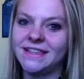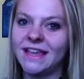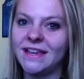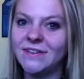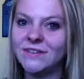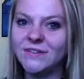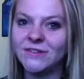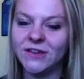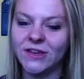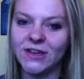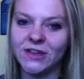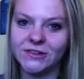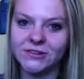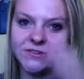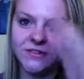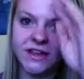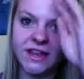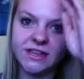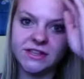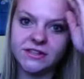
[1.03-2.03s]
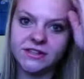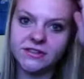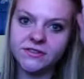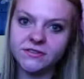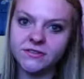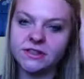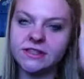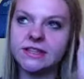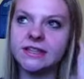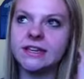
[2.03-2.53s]
Salut, euh, je voulais
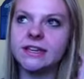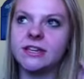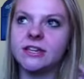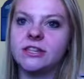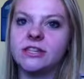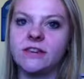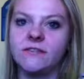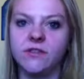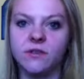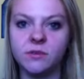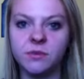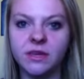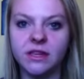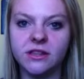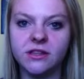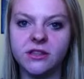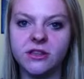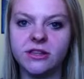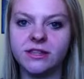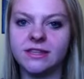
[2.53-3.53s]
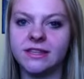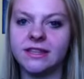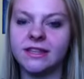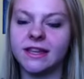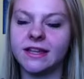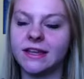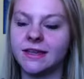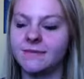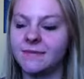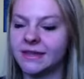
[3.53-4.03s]
juste vous dire, j'avais oublié de le dire
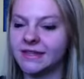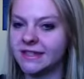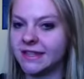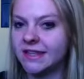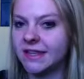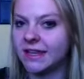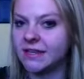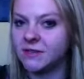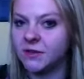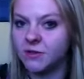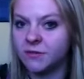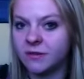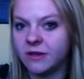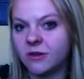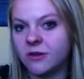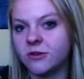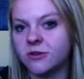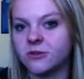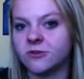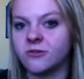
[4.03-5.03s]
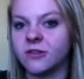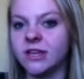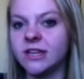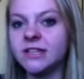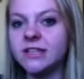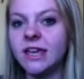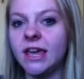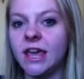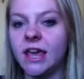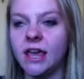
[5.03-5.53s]
dans les présentations de mes cochons
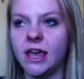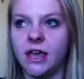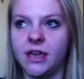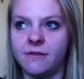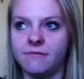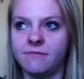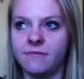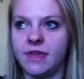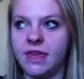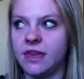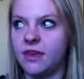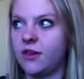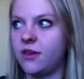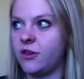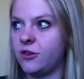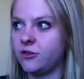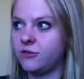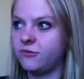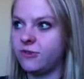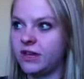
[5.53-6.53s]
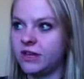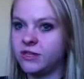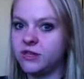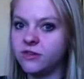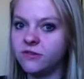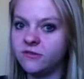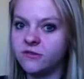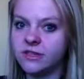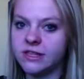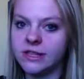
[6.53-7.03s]
d'Inde, mais euh, je voulais
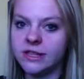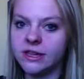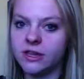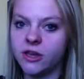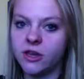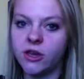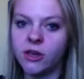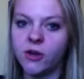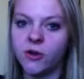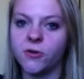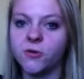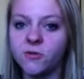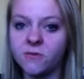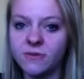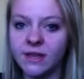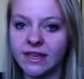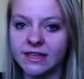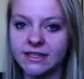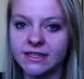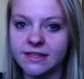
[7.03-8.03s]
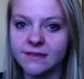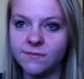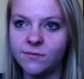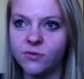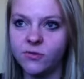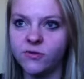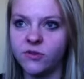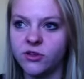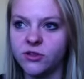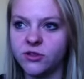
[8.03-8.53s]
juste vous dire euh, un gros merci
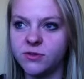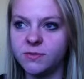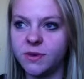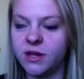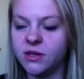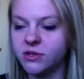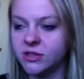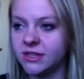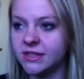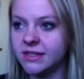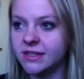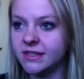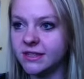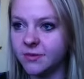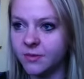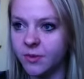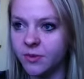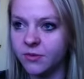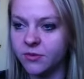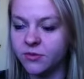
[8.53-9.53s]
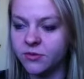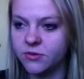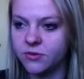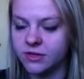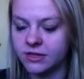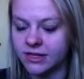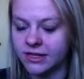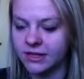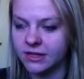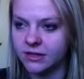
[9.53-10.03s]
pour votre support. Je sais que c'est pas
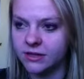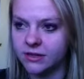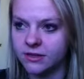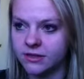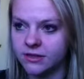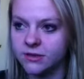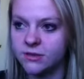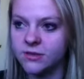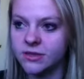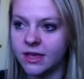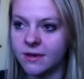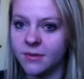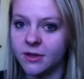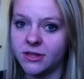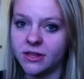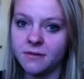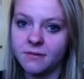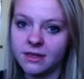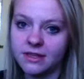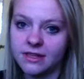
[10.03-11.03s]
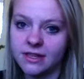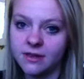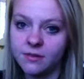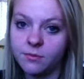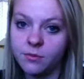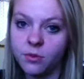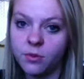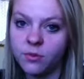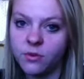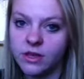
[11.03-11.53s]
beaucoup, tu sais, 12 abonnés, mais tu sais,
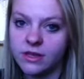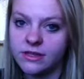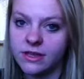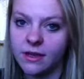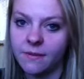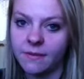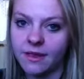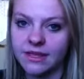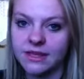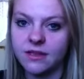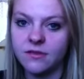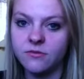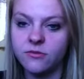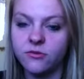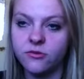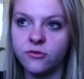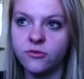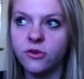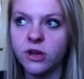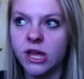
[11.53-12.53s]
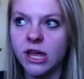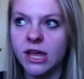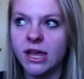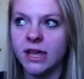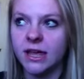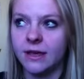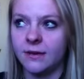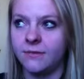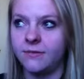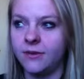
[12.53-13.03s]
pour moi, ça représente beaucoup.
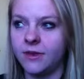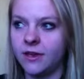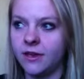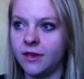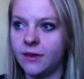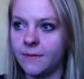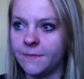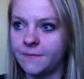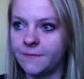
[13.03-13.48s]
Puis,